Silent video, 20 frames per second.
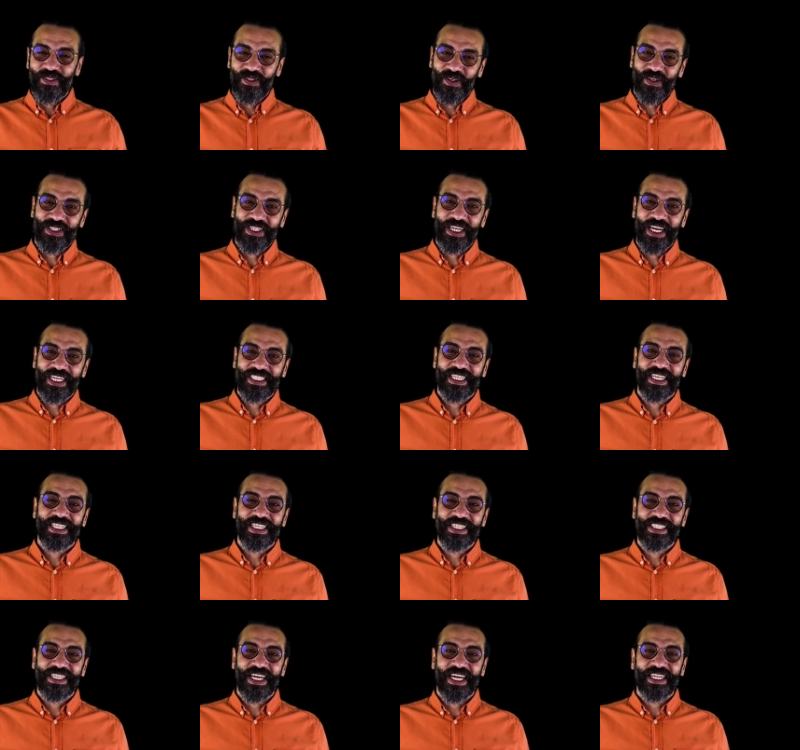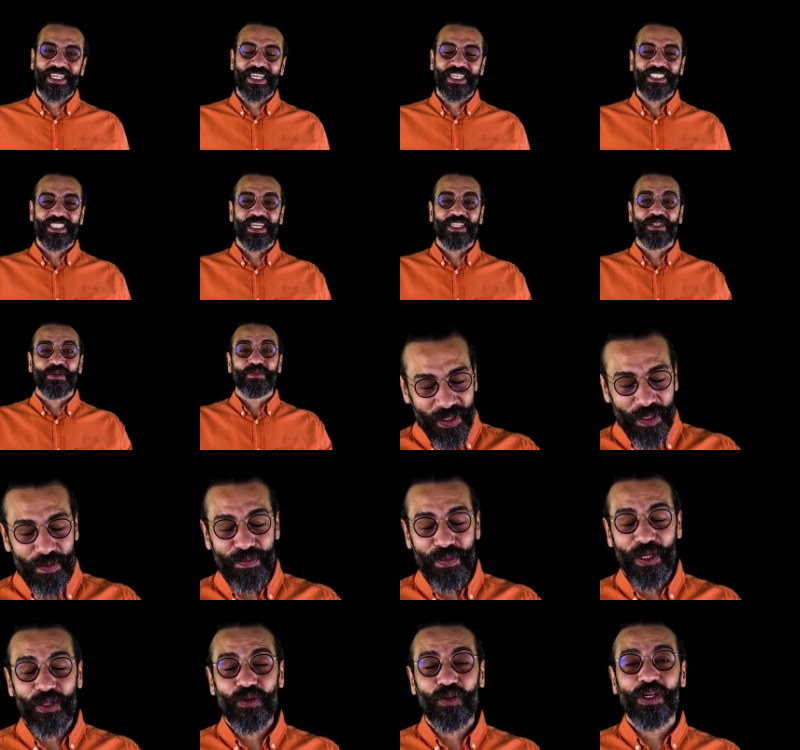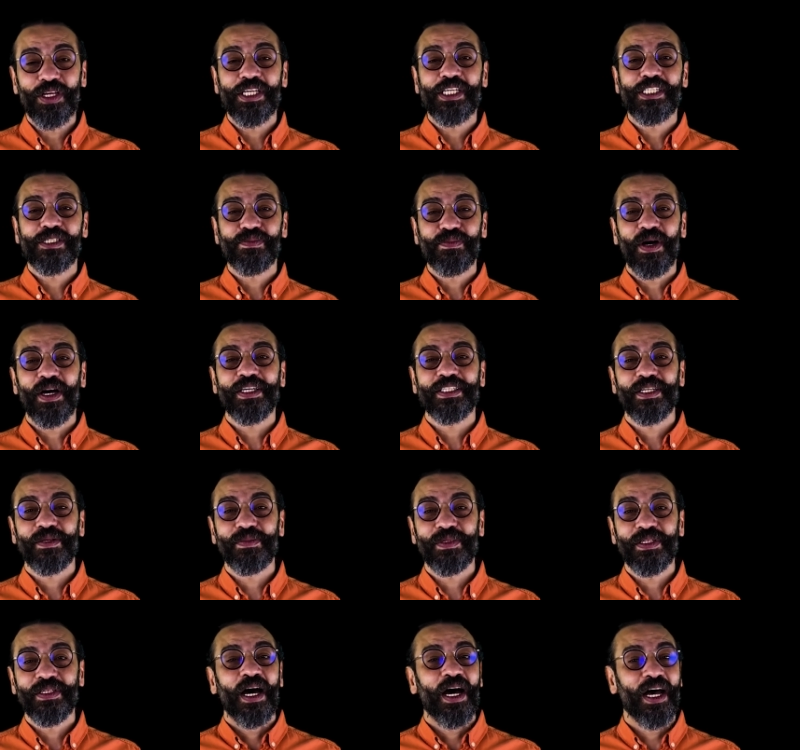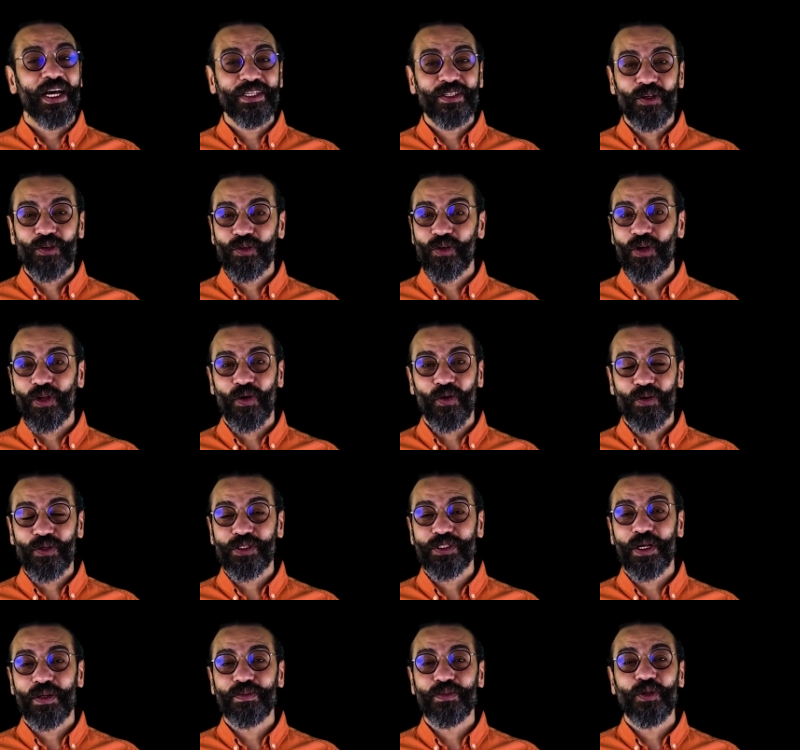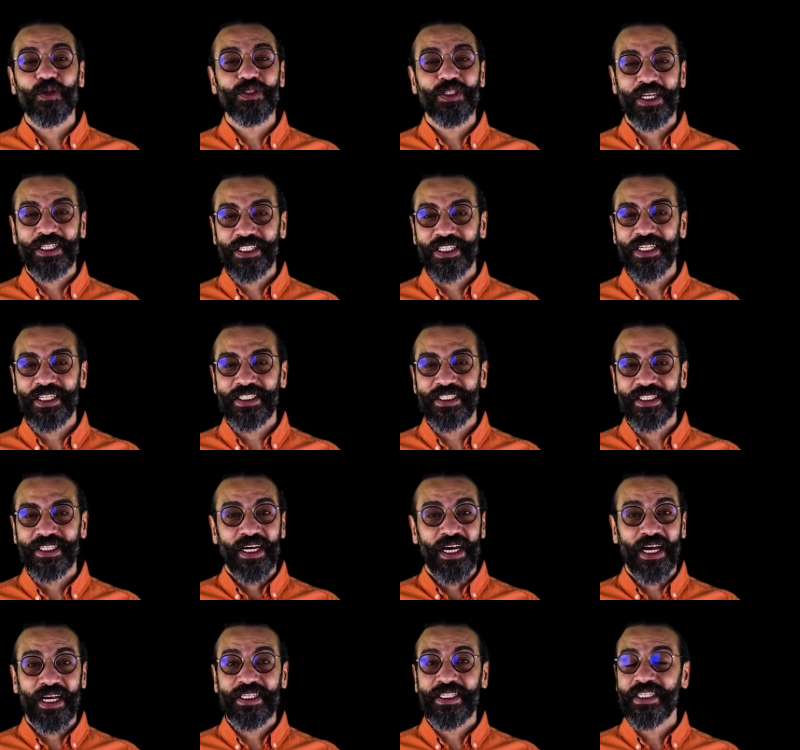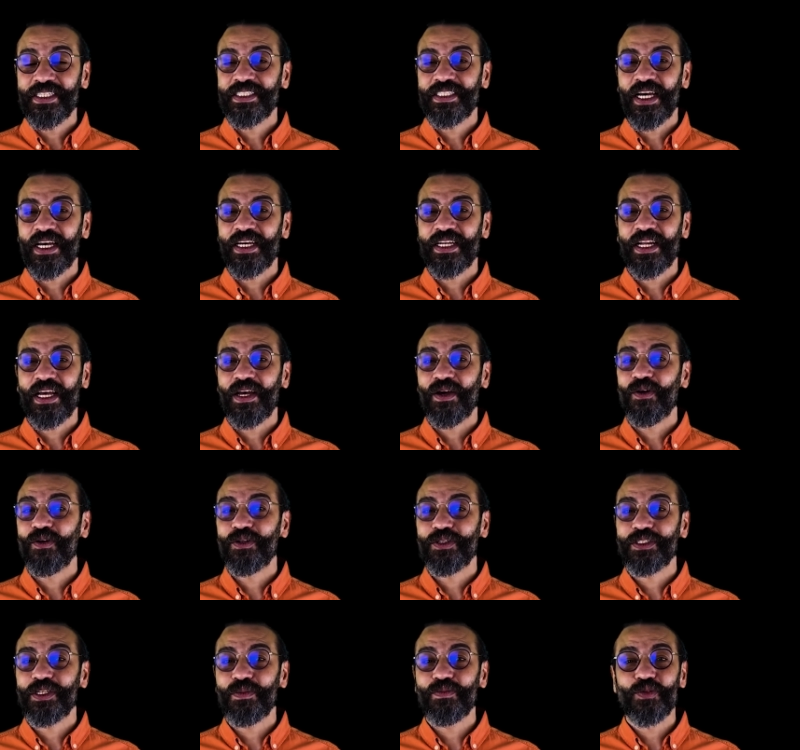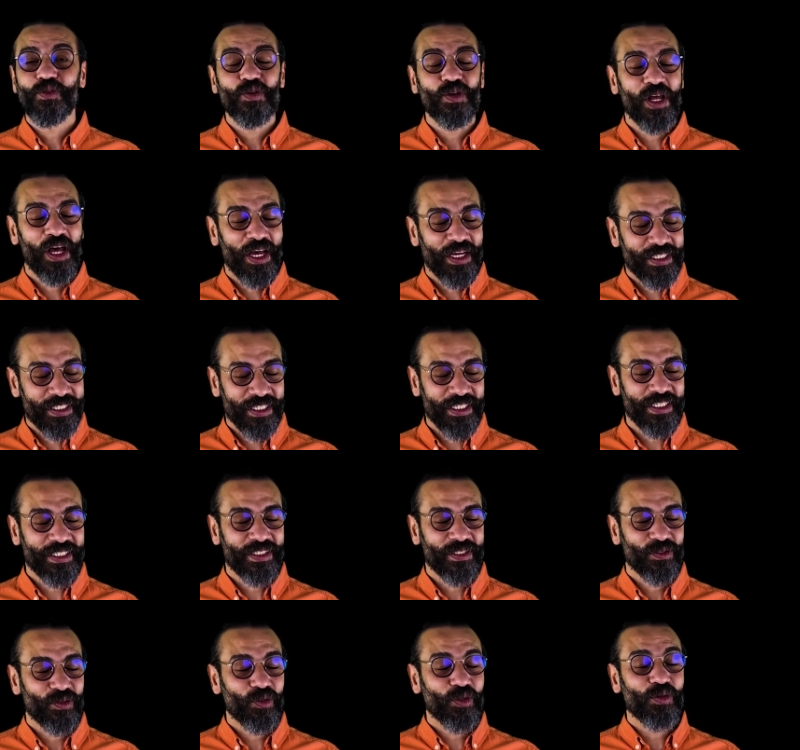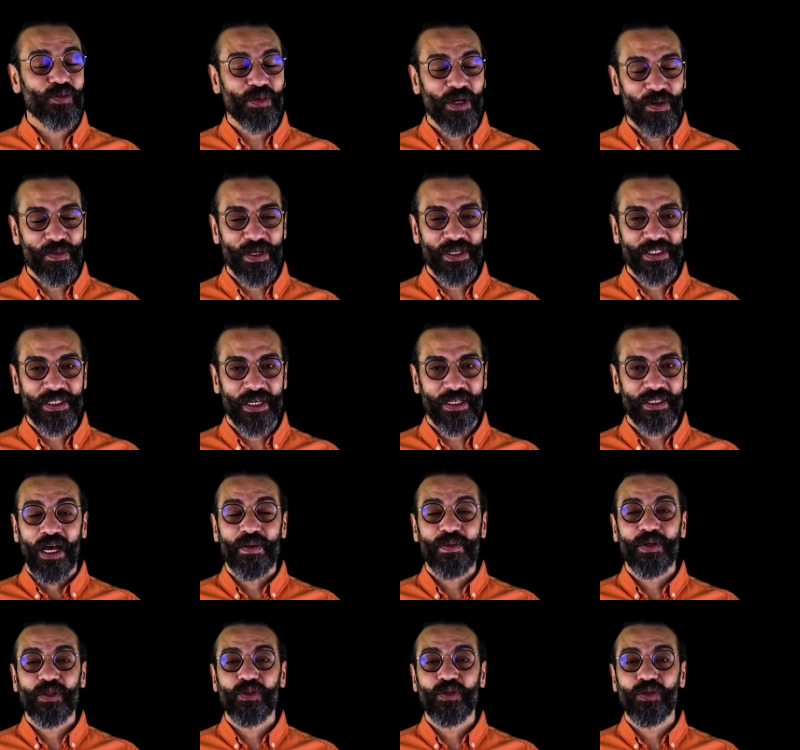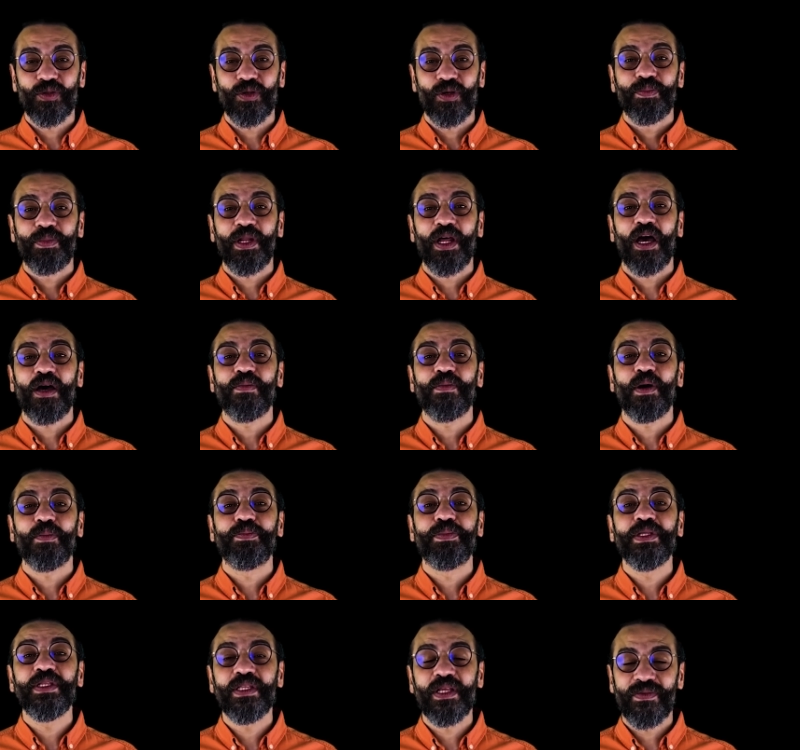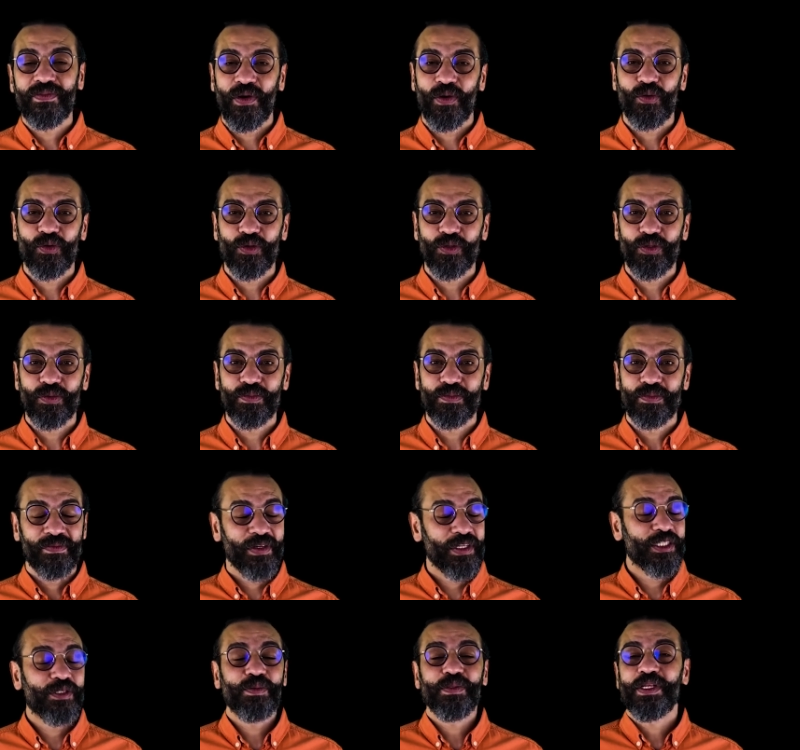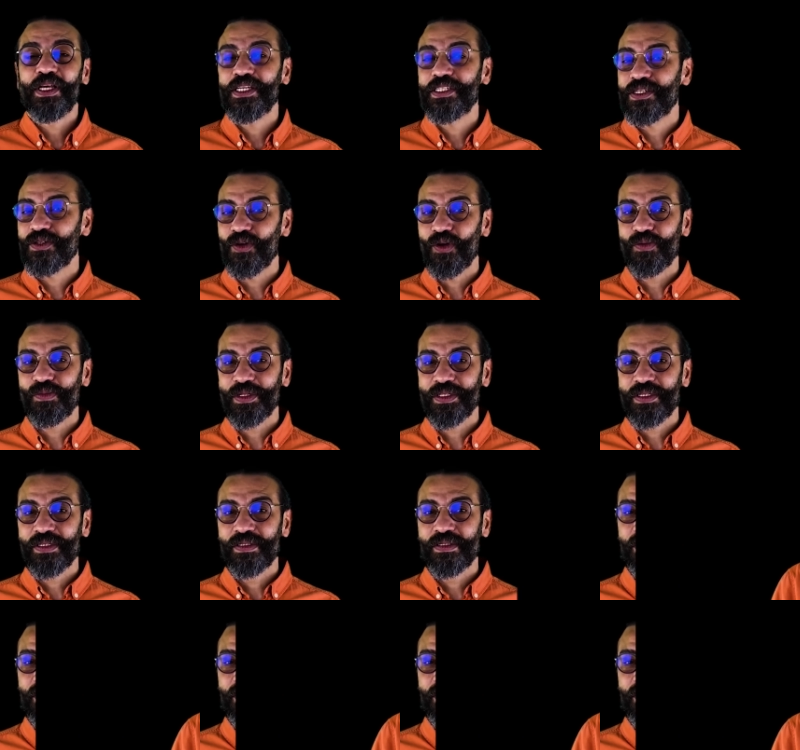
Diyor ki Hazreti İsa arkadaşlar. Ben de ismi azamı hangi kere okusam göz açılır. Hangi sağra okusam kulağı açılır. Duymaya başlar. Ama diyor bir ahma bin defa okudum ve hiçbir tesir olmadı.